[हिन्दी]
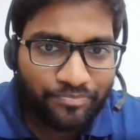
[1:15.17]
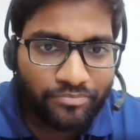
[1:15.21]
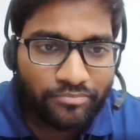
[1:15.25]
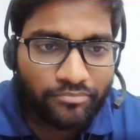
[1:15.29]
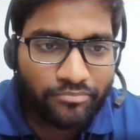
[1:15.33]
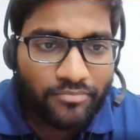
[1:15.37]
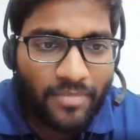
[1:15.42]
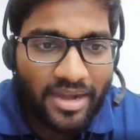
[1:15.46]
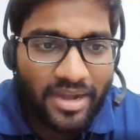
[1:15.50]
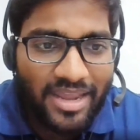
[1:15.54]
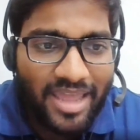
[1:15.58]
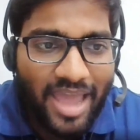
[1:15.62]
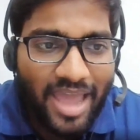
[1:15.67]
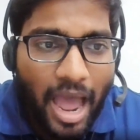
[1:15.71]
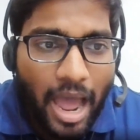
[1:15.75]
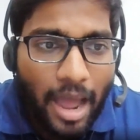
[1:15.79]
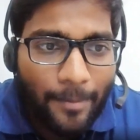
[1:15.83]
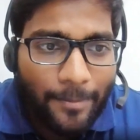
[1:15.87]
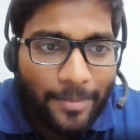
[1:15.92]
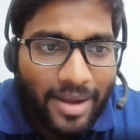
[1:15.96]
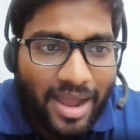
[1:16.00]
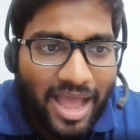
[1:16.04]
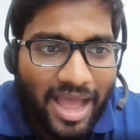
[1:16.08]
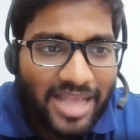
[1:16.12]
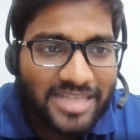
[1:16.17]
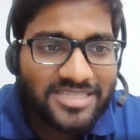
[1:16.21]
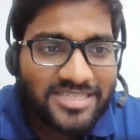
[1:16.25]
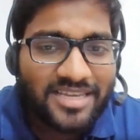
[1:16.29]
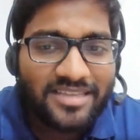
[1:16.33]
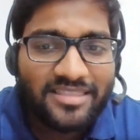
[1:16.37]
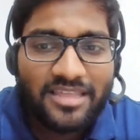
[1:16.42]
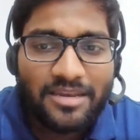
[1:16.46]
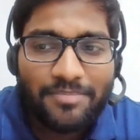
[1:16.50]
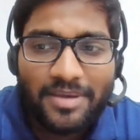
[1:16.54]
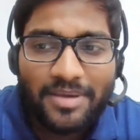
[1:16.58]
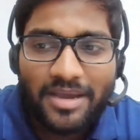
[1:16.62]
माने आपका आज के
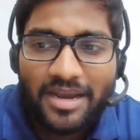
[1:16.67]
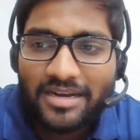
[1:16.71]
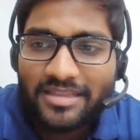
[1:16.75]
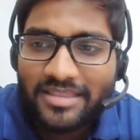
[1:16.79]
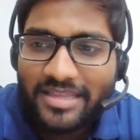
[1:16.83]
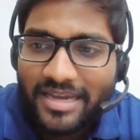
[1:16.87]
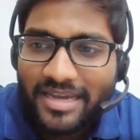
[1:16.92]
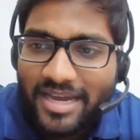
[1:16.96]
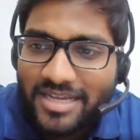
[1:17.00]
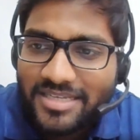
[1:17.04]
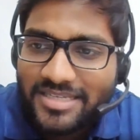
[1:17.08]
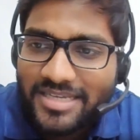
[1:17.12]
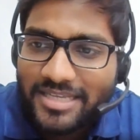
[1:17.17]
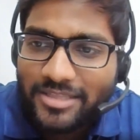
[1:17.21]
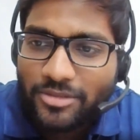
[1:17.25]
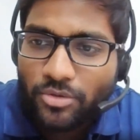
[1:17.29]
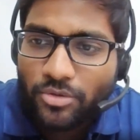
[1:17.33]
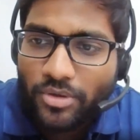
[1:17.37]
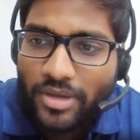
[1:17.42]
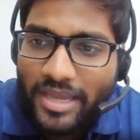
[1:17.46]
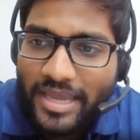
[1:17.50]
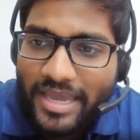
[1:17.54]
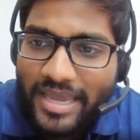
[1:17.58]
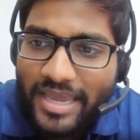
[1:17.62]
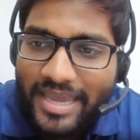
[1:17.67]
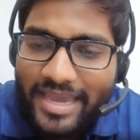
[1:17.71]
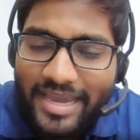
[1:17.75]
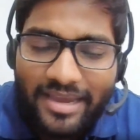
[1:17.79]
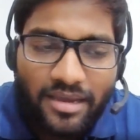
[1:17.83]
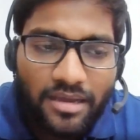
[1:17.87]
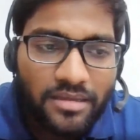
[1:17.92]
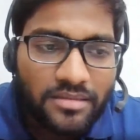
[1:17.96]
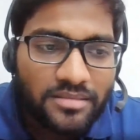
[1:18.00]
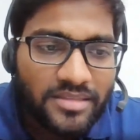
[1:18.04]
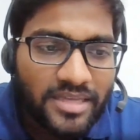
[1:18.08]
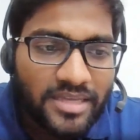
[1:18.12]
दिन पे अगर देखा जाए तो एक
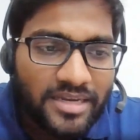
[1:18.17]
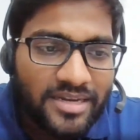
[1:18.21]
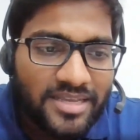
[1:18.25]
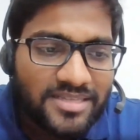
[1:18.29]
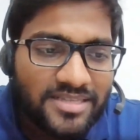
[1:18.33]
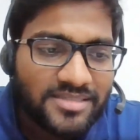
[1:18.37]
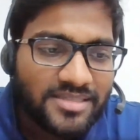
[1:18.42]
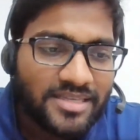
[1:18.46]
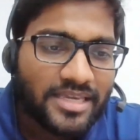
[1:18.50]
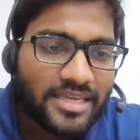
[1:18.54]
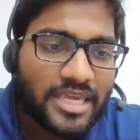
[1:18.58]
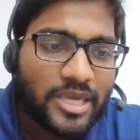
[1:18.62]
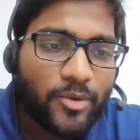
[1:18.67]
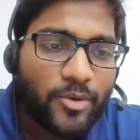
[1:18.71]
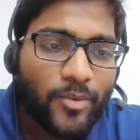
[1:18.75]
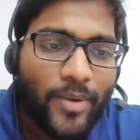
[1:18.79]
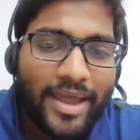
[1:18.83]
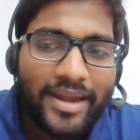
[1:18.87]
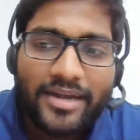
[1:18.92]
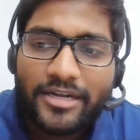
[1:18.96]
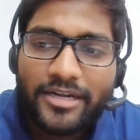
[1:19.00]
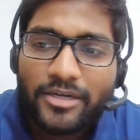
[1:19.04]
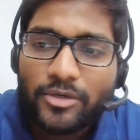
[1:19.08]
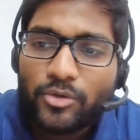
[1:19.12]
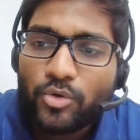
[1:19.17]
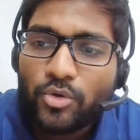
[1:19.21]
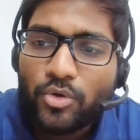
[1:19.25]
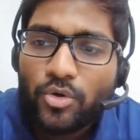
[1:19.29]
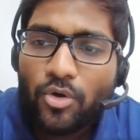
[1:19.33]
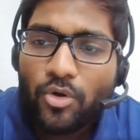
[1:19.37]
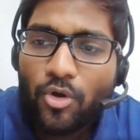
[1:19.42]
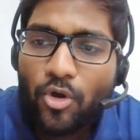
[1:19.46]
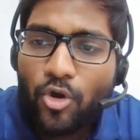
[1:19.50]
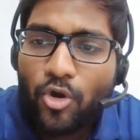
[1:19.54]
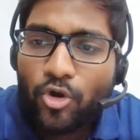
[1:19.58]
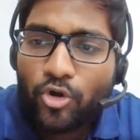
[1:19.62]
दिन इज इक्वल टू
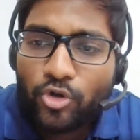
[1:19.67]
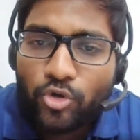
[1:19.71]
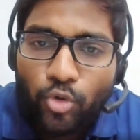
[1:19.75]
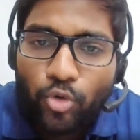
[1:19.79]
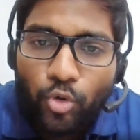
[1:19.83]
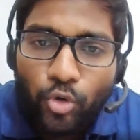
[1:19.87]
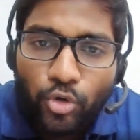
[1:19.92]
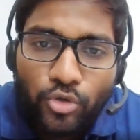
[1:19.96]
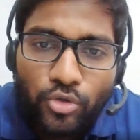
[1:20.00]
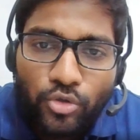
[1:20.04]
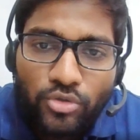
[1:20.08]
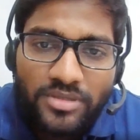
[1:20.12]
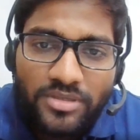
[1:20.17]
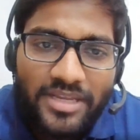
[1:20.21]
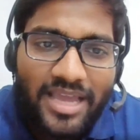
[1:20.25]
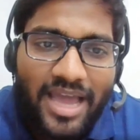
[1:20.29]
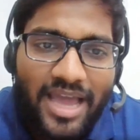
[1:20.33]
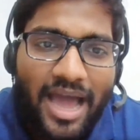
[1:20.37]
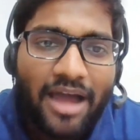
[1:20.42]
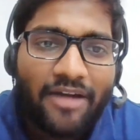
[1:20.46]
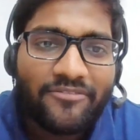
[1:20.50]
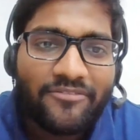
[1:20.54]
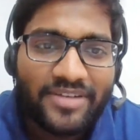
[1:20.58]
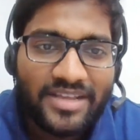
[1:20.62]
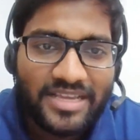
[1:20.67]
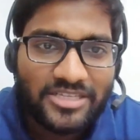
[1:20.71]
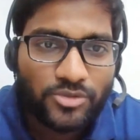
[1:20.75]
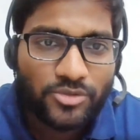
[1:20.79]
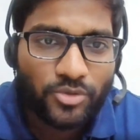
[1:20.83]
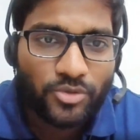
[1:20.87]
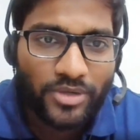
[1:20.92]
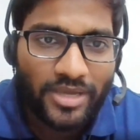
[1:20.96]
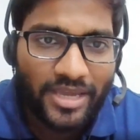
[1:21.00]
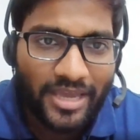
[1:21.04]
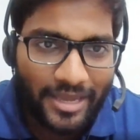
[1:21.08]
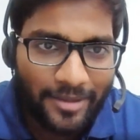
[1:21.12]
टू टू थ्री हाफ डेज
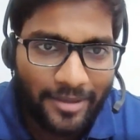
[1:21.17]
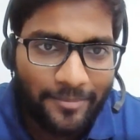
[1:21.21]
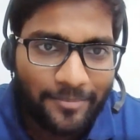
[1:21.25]
ओके